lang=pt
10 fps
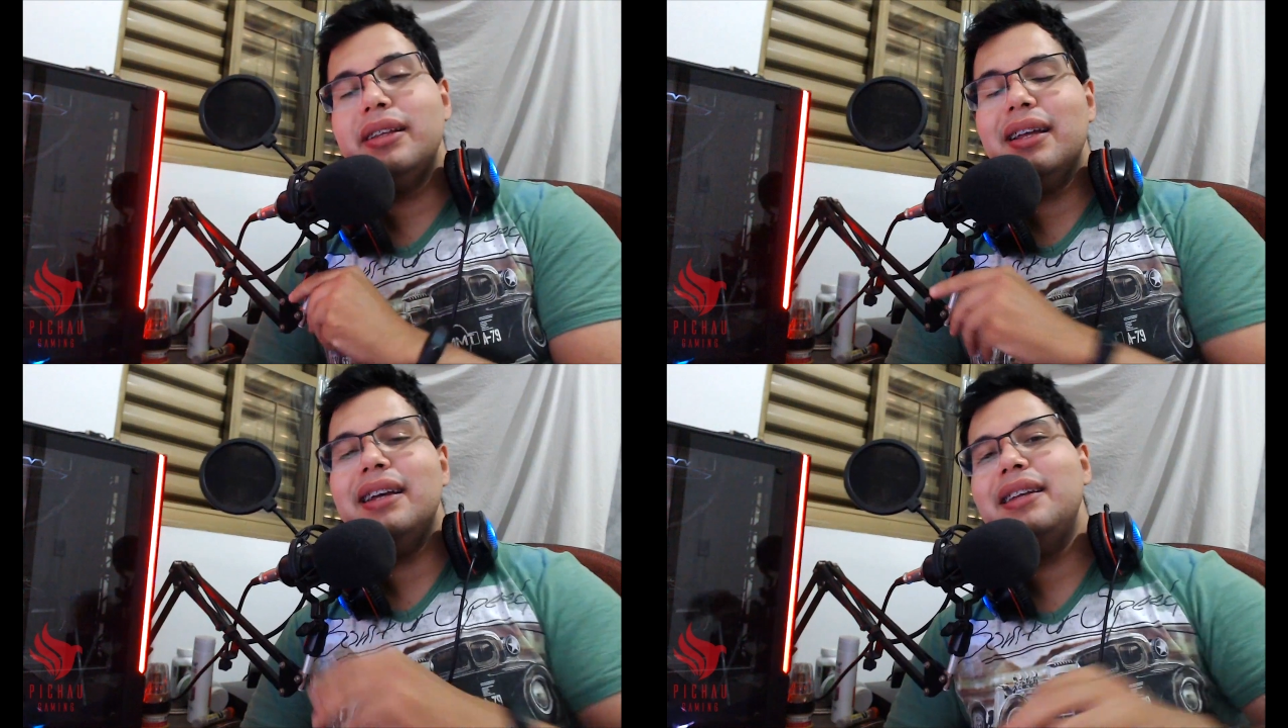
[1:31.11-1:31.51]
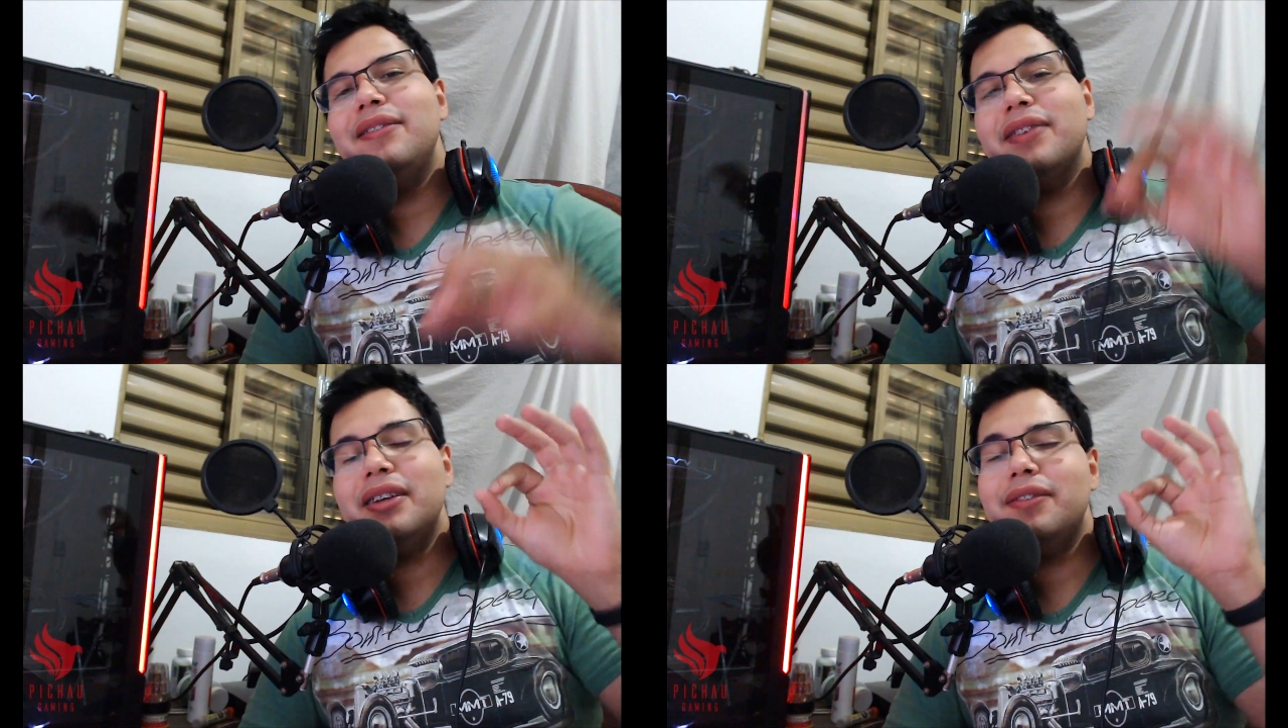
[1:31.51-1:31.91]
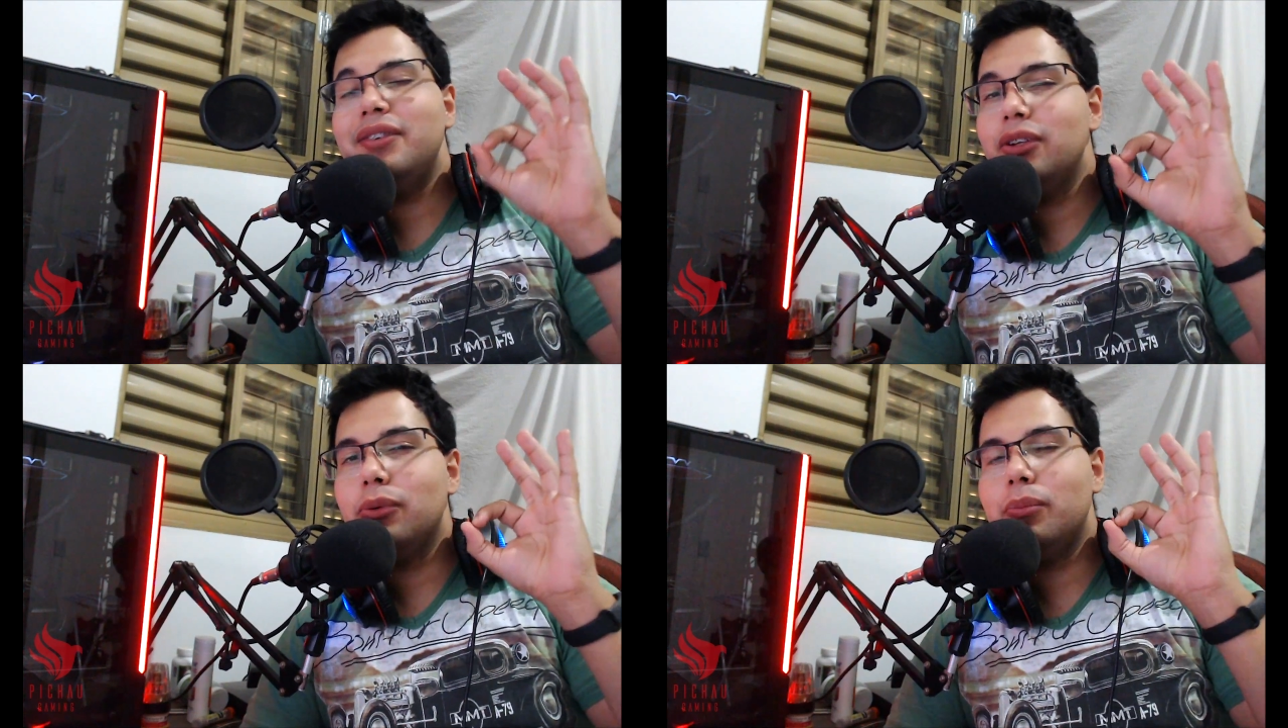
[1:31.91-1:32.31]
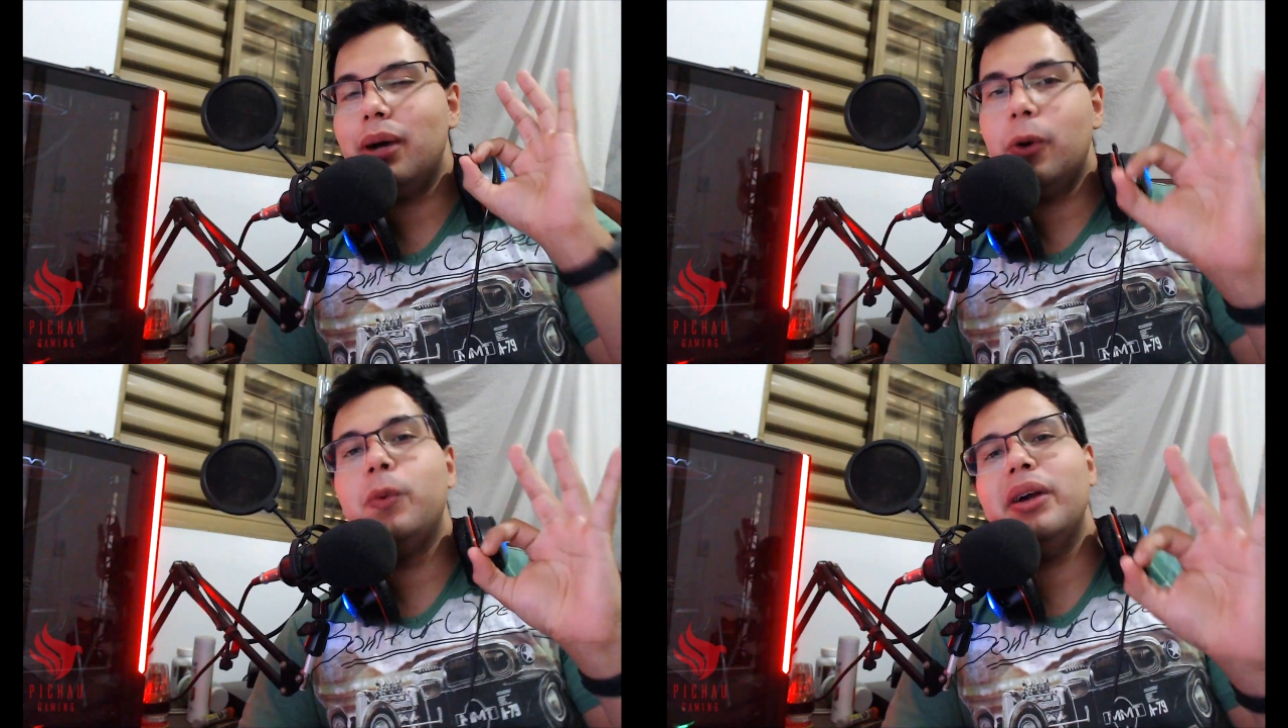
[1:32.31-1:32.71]
E daí vai vir
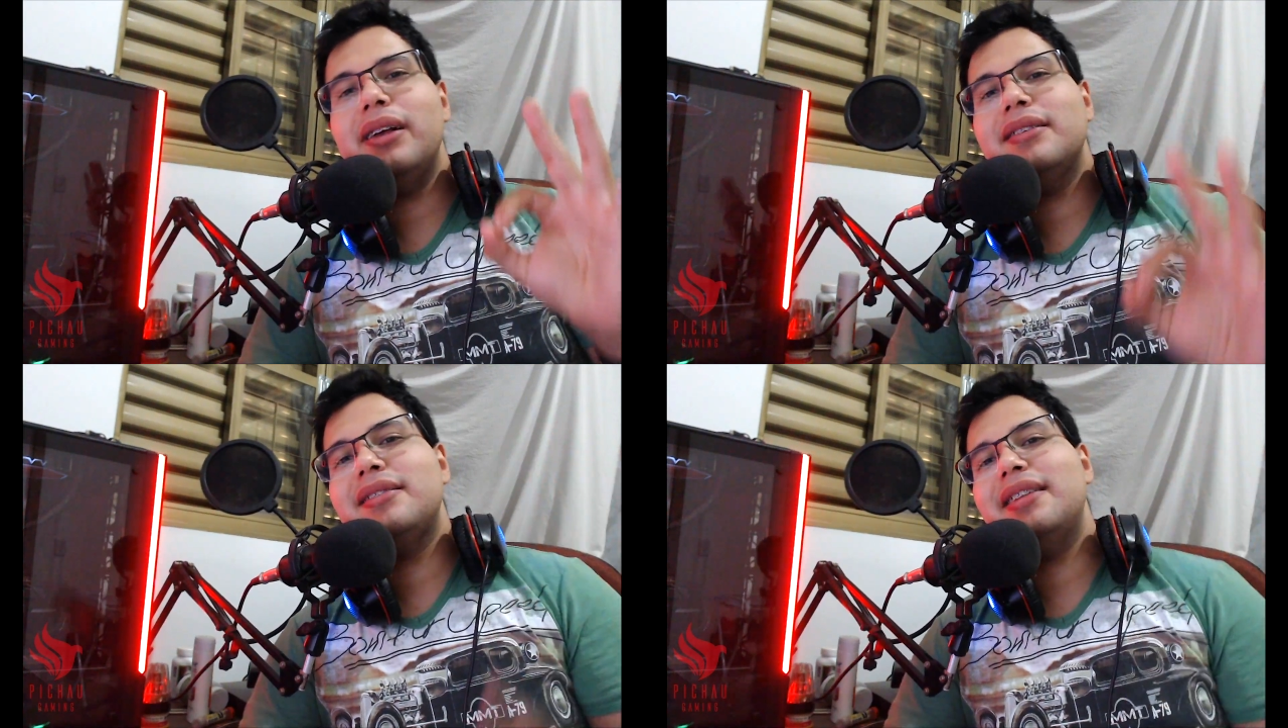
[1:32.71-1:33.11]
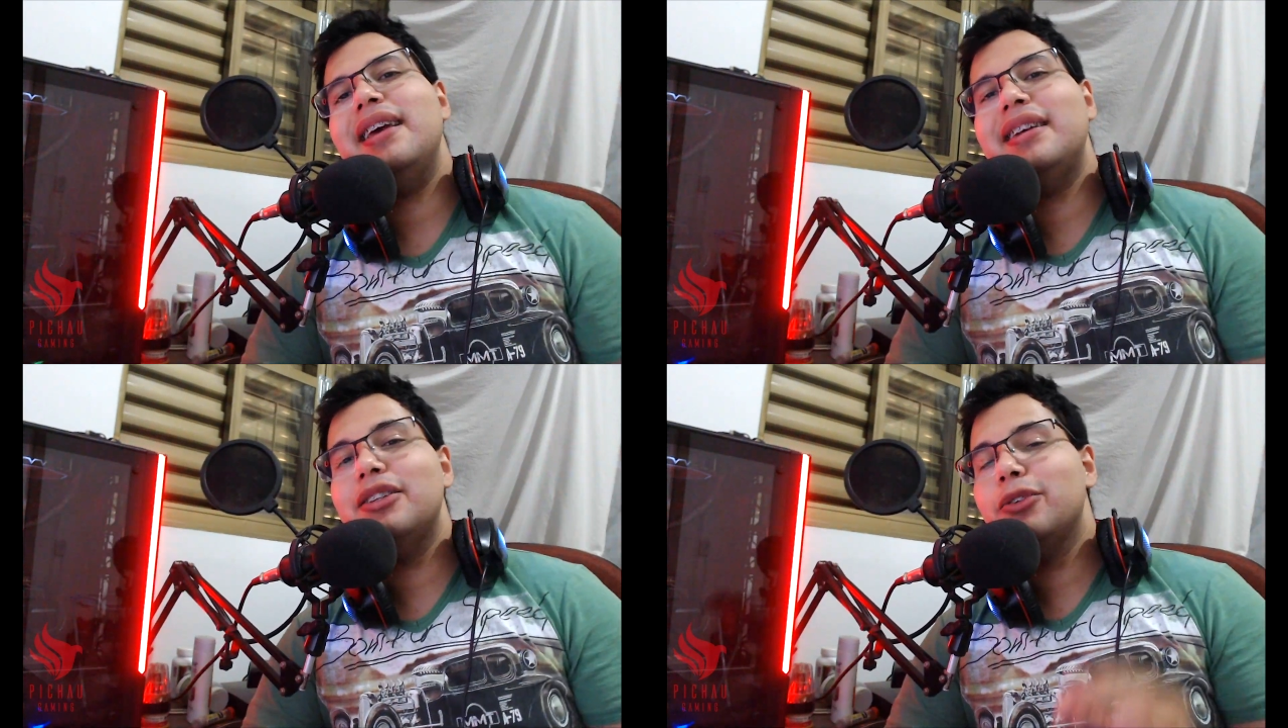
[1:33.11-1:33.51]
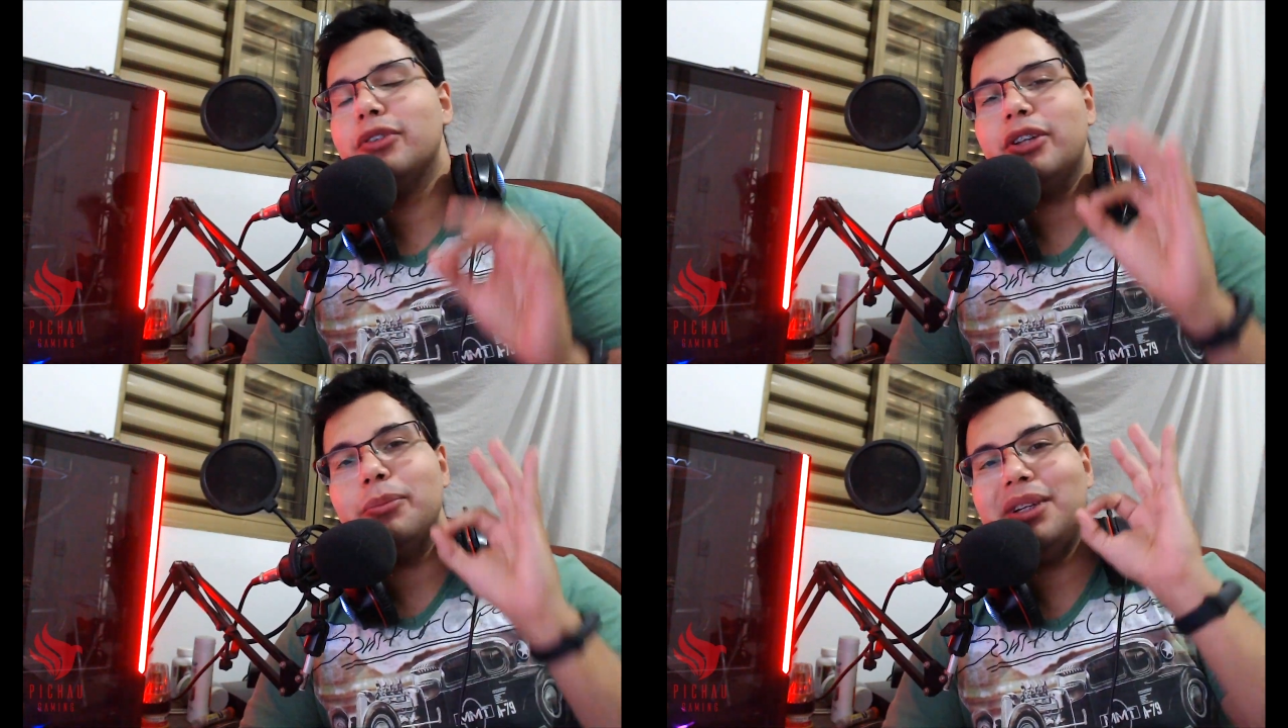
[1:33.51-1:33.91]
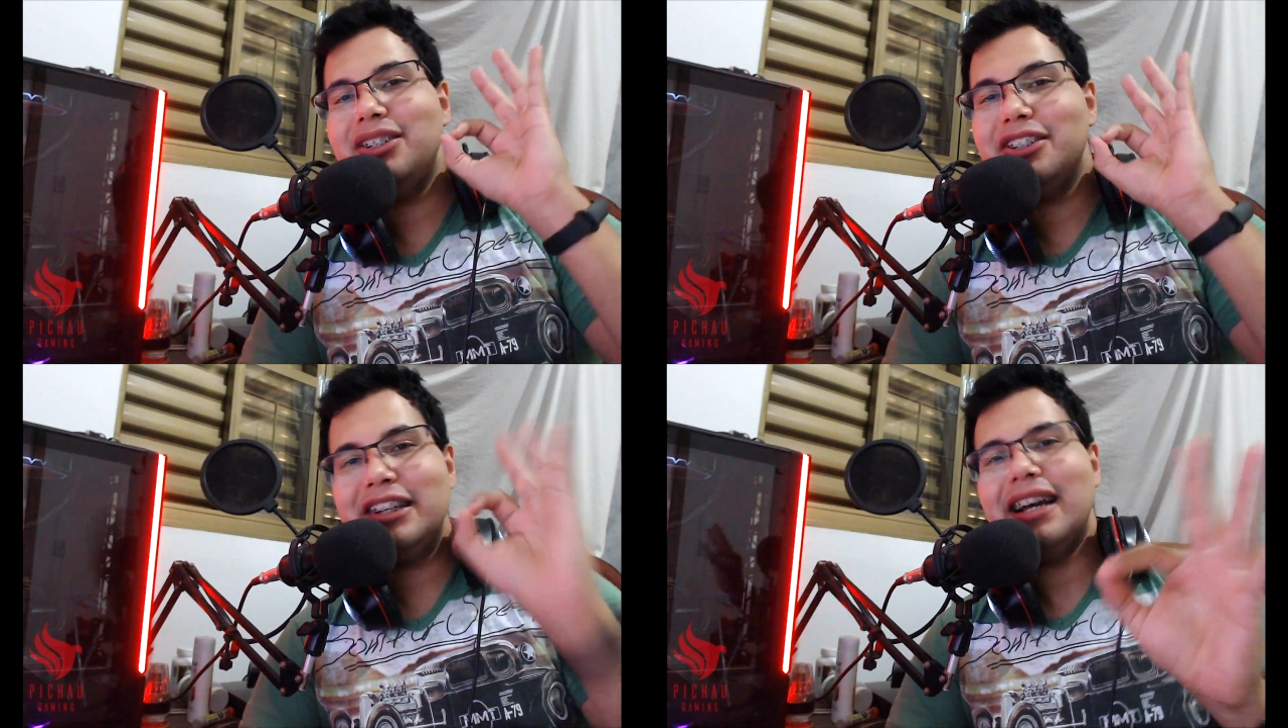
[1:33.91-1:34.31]
um baú Hextech totalmente